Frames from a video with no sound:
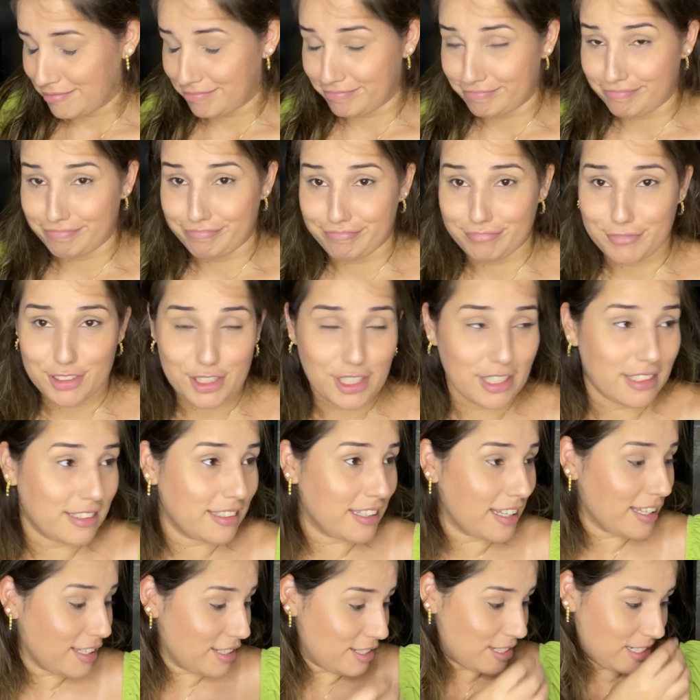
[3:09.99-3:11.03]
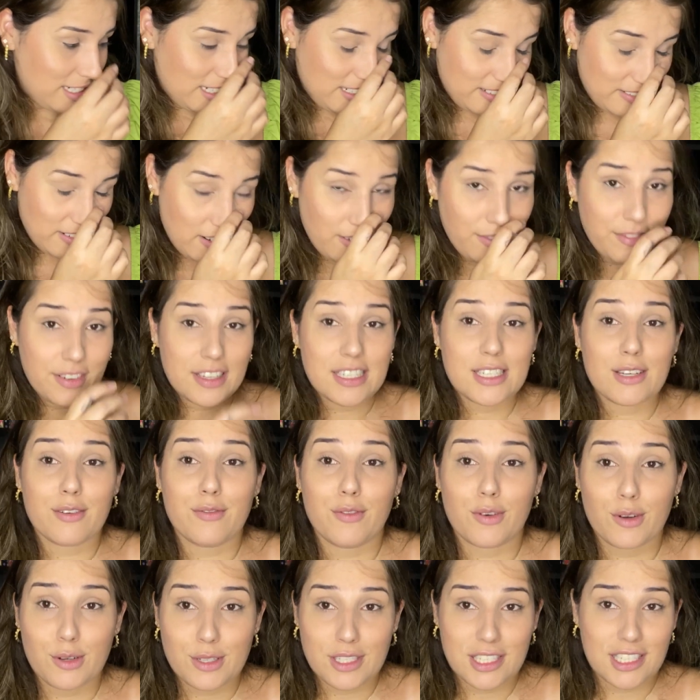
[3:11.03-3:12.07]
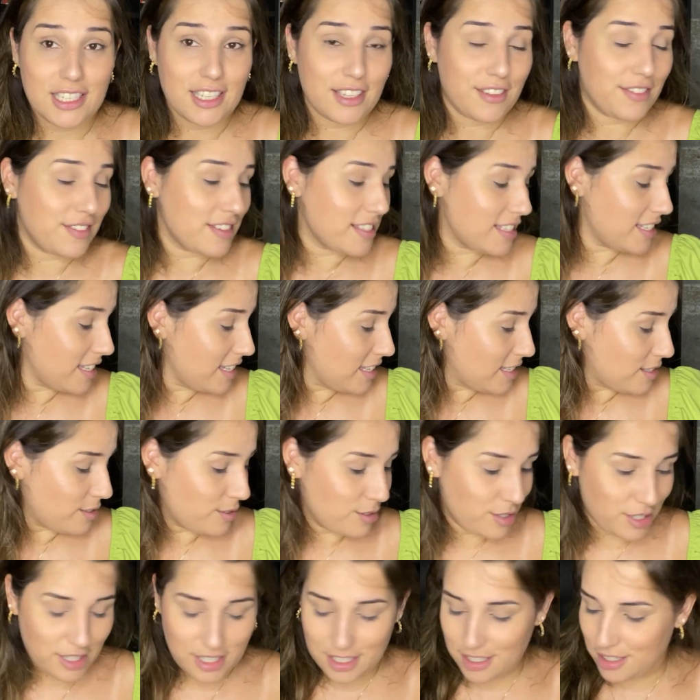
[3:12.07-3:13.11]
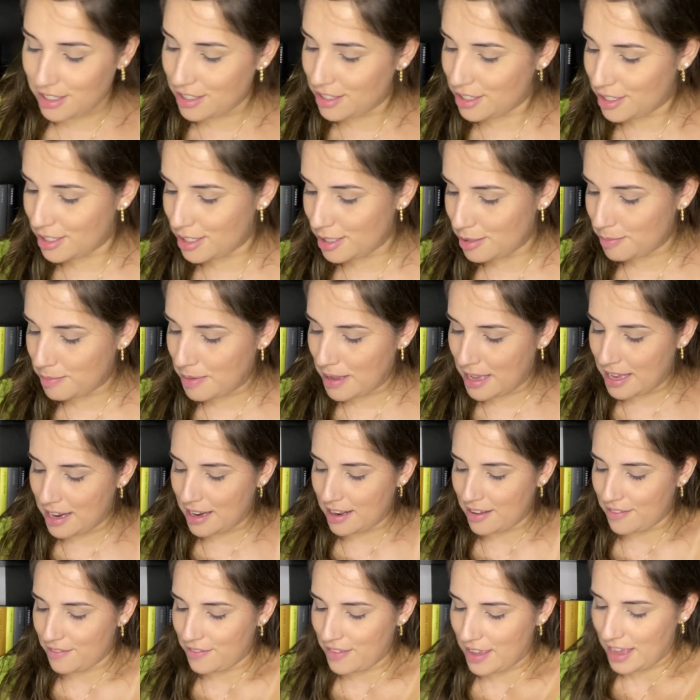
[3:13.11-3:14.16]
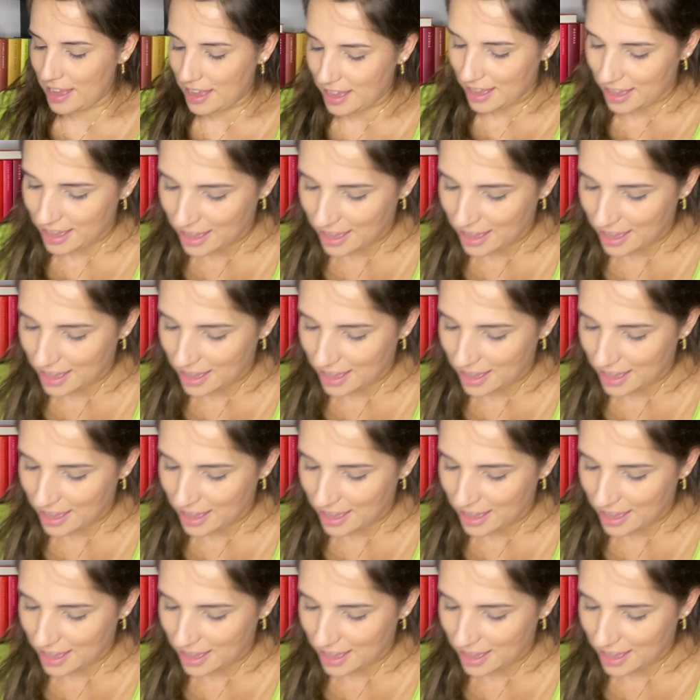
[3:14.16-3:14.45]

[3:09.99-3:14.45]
Hum, já entendi. Vamos ver se eu vou conseguir fazer isso, gente. Espera, vem.